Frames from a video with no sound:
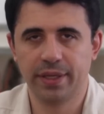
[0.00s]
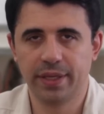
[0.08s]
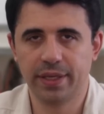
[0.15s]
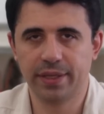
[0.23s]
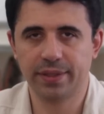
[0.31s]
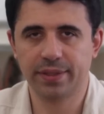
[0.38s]

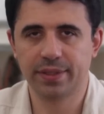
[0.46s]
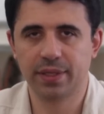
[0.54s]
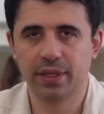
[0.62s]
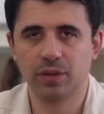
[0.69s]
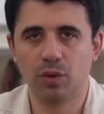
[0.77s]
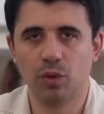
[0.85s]

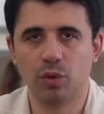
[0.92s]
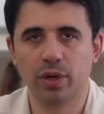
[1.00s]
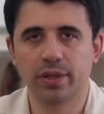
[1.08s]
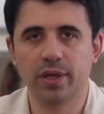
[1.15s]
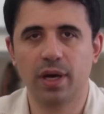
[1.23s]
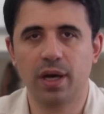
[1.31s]
İnsan
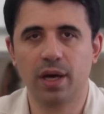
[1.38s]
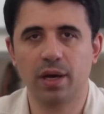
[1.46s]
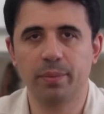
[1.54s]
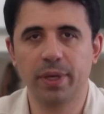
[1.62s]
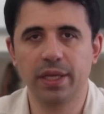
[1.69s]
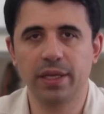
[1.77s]
orada
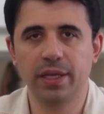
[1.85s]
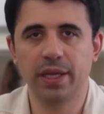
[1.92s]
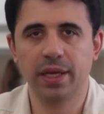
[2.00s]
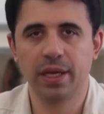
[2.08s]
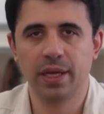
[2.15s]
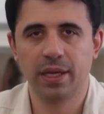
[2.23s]

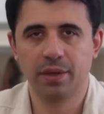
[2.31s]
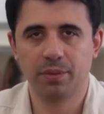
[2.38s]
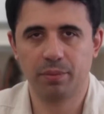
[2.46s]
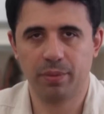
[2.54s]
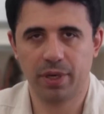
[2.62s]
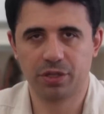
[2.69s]
ameliyle
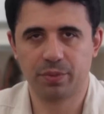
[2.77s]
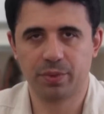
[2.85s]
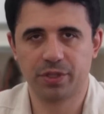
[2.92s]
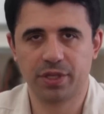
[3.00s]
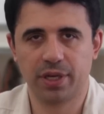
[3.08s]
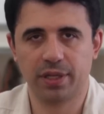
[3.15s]
baş
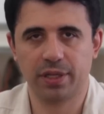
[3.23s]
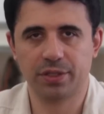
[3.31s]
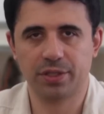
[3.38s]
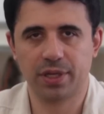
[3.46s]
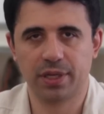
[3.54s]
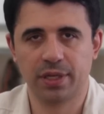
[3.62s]
başa
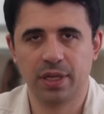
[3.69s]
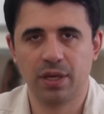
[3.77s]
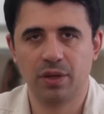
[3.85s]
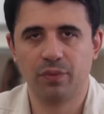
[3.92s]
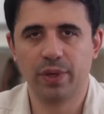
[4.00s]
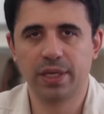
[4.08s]
kalacak
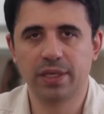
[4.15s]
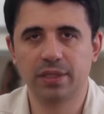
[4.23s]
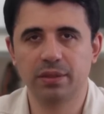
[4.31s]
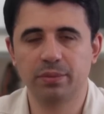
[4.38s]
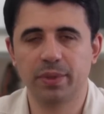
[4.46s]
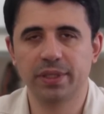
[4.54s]
ve
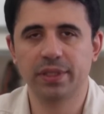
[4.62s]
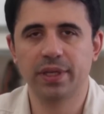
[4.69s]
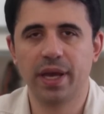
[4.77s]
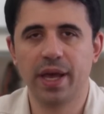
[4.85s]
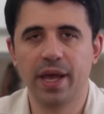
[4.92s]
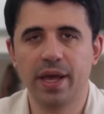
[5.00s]
kılmadığı
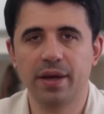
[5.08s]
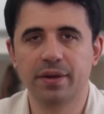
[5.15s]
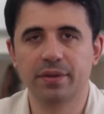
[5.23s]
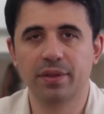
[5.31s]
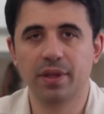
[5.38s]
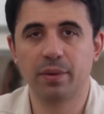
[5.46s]
her
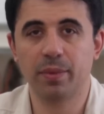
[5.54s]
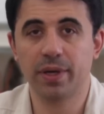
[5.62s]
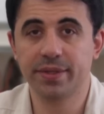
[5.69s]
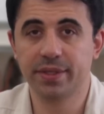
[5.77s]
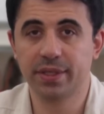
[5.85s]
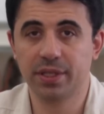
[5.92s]

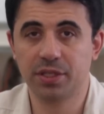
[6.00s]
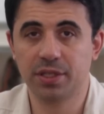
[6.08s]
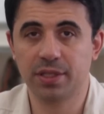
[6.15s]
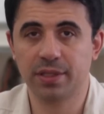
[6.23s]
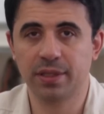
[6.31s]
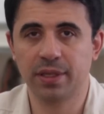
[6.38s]
namaz
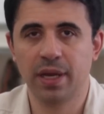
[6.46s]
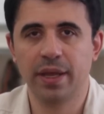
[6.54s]
için,